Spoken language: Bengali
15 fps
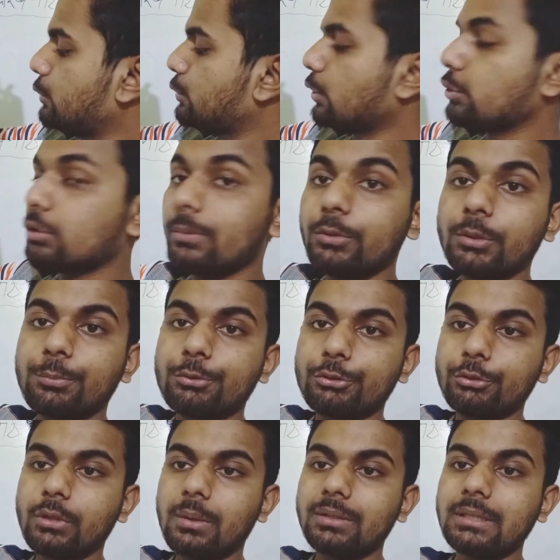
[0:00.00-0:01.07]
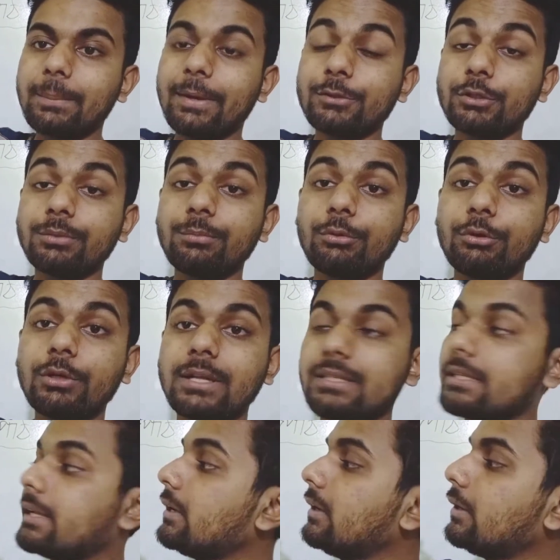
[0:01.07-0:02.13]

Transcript: চন্দ্রবিন্দু পর্যন্ত আমাদের ব্যঞ্জন বর্ণ আছে